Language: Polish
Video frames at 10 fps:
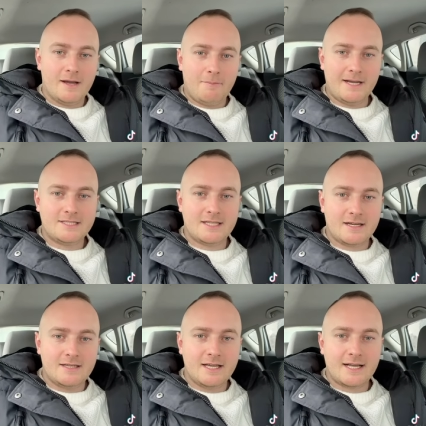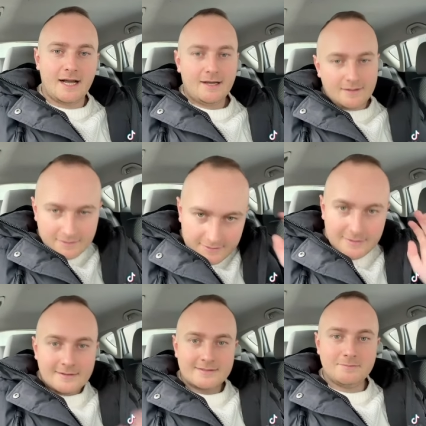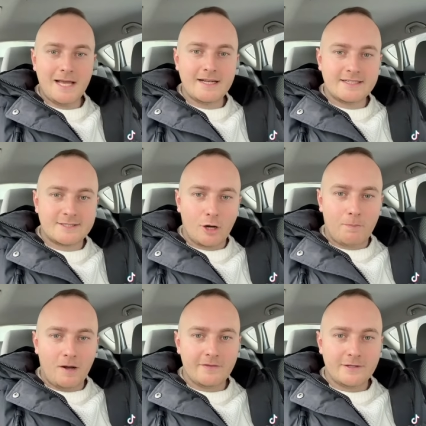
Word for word: października zmienić te opony